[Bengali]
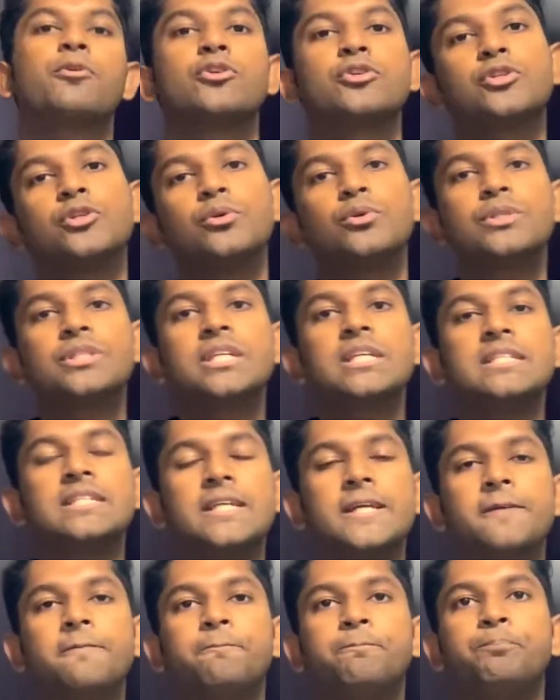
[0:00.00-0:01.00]
প্রশ্ন হচ্ছে
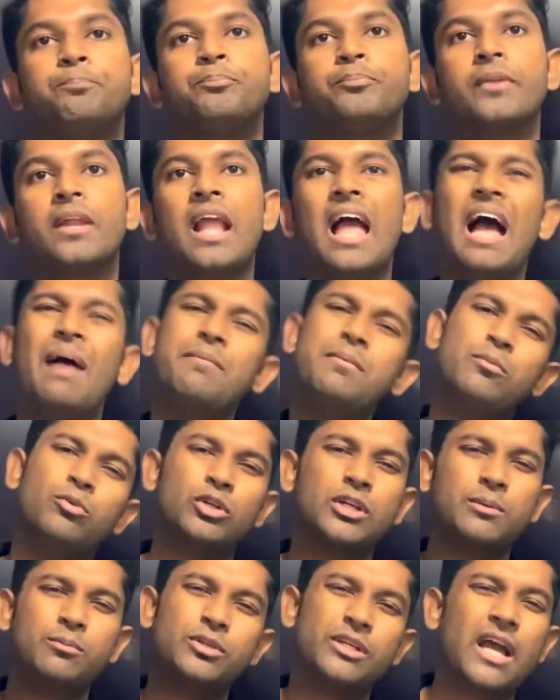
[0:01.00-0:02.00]
যে আমি
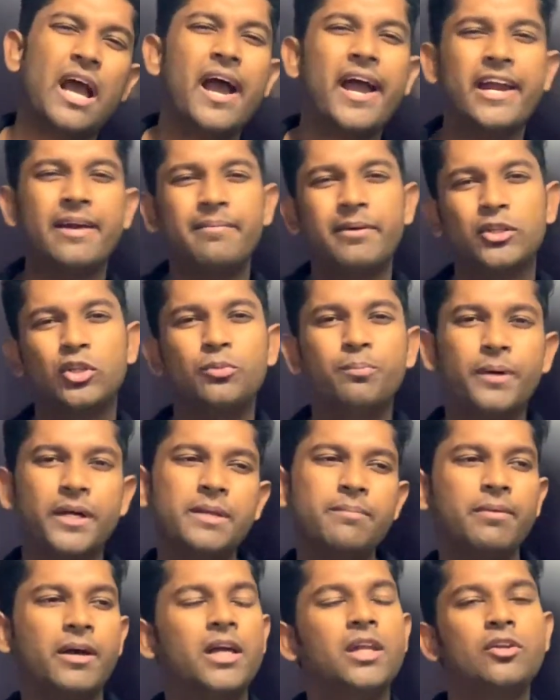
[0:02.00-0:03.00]
মোটামুটি হায়ার ম্যাথও
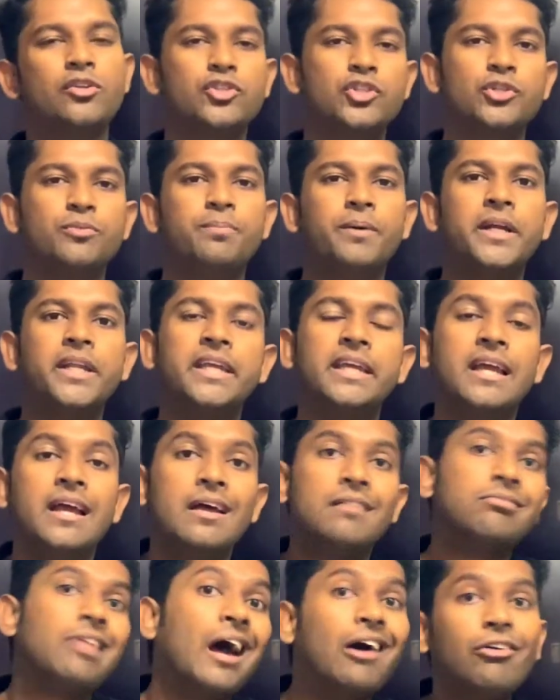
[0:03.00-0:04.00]
পারি বায়োলজিও পারি
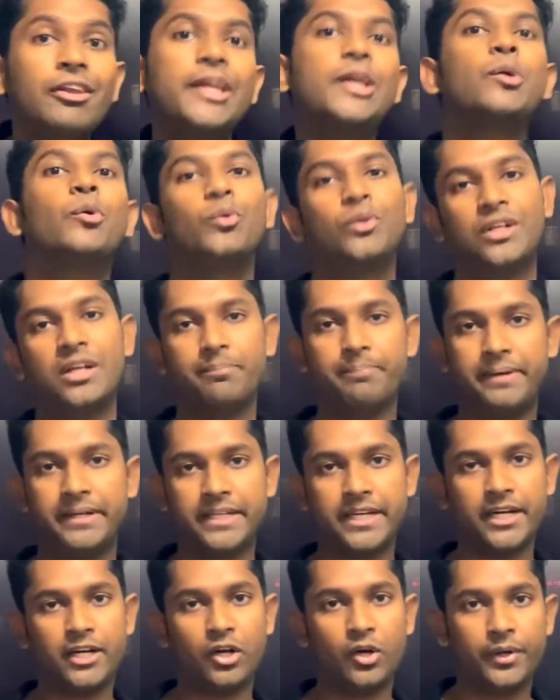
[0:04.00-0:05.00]
তাহলে কোনটা
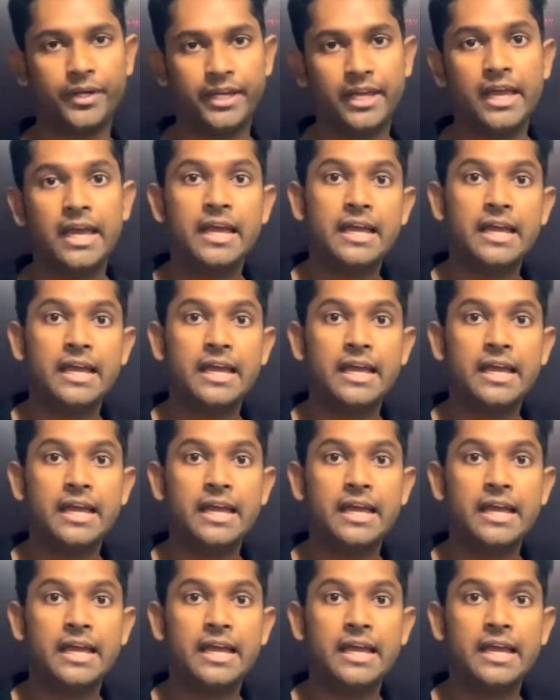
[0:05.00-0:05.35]
বেটার হয়